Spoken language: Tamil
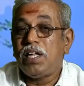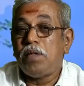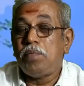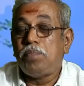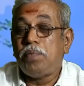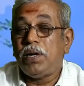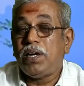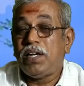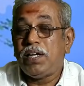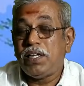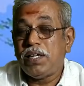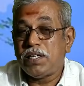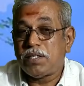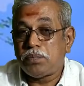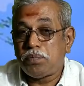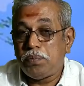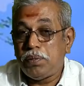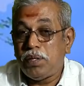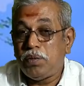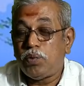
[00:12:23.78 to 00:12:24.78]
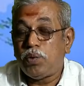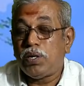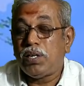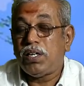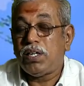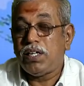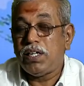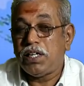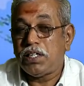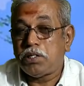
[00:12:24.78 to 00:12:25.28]
இப்போ எஸ்பி
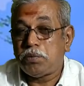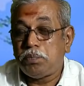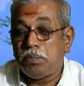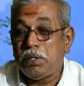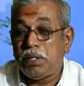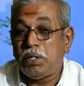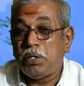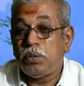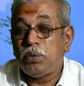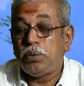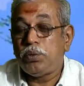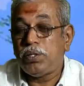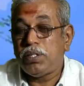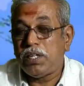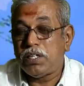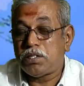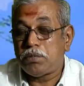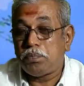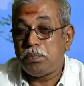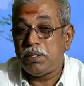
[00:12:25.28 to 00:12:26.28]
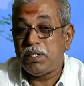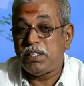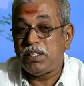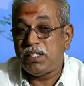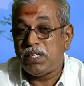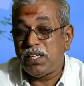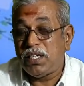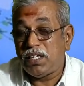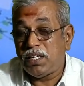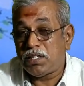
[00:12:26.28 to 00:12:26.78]
ஒன் எஸ்பி டூ எஸ்பி
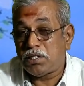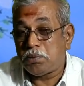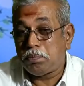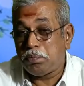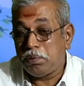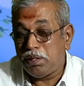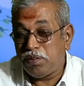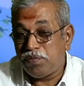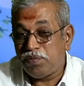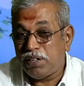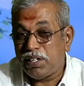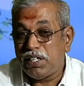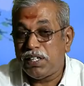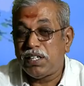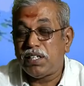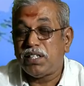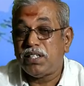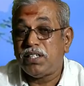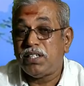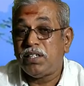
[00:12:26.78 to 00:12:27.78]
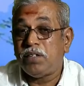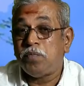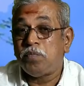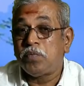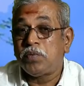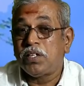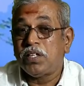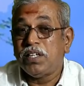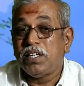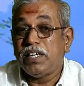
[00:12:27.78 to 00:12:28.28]
த்ரீ எஸ்பி ஃபைவ் என்று
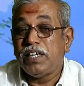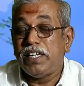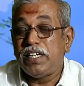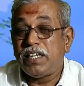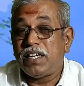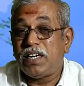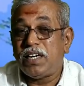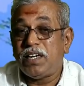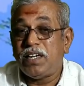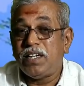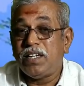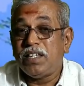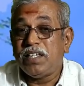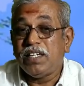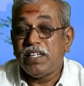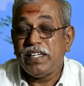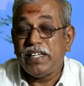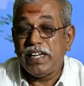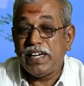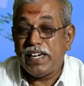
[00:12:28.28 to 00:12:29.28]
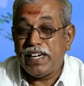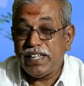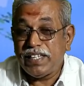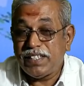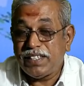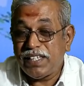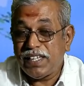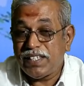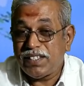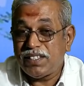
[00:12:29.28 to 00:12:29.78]
நீங்கள்
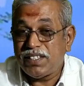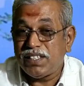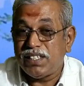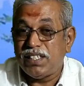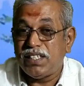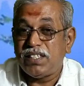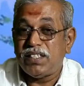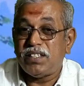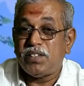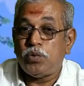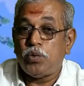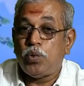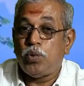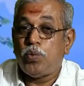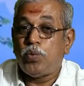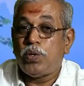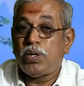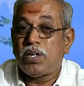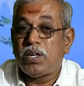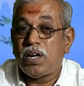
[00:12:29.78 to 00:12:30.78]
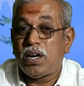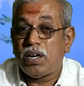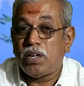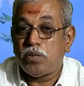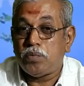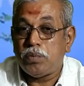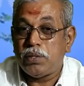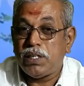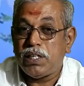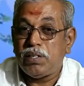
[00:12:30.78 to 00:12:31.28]
எண்ணெய் தேய்த்து ஒவ்வொரு
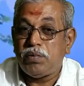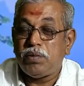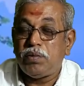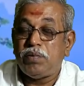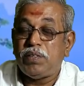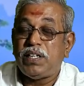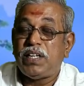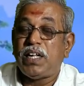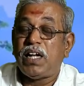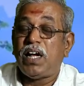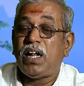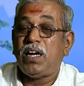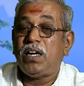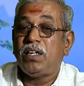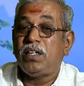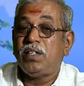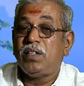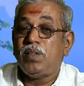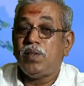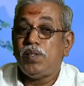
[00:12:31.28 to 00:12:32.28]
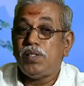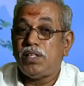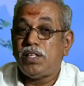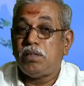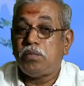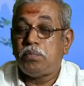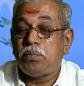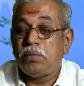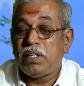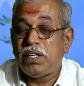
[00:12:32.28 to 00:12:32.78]
நாளும் நீவி விட்டால்
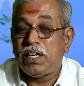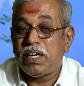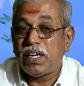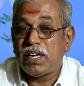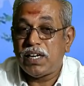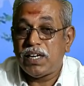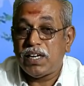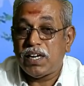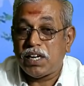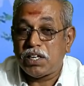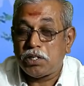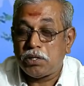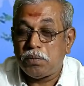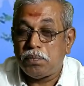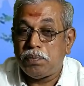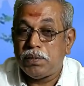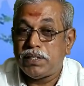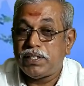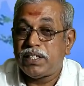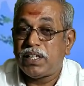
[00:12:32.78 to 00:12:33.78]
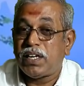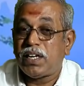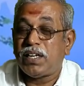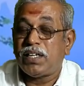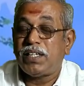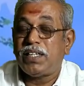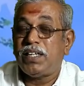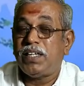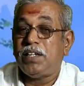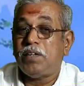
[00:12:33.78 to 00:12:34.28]
இந்த இடங்கள் அக்குப்பஞ்சர்
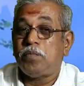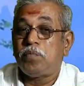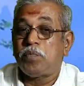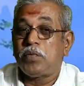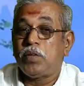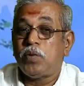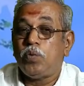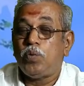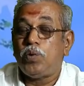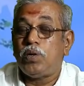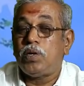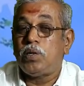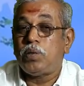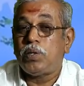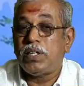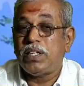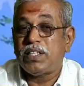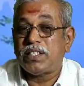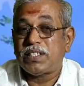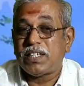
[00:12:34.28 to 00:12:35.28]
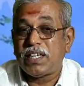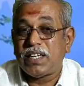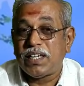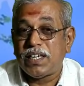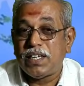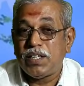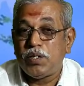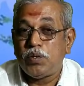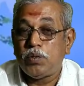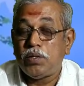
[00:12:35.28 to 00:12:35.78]
ஆகி உங்களுடைய
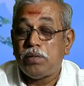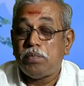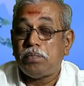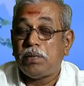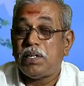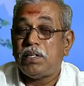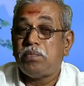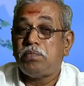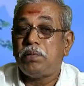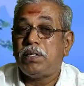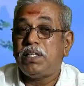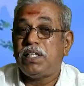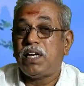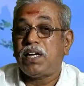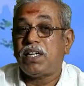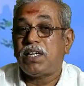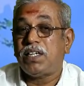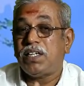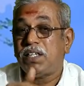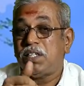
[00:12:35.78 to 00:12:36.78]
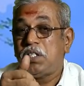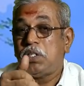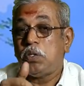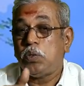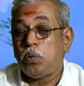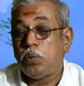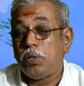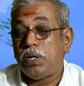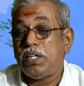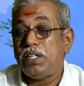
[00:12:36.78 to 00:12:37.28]
சர்க்கரை நோய் படிப்படியாக
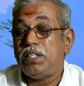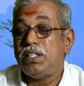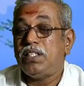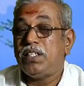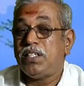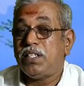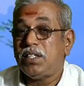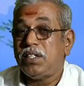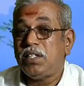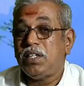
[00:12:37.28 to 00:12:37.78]
குறைந்து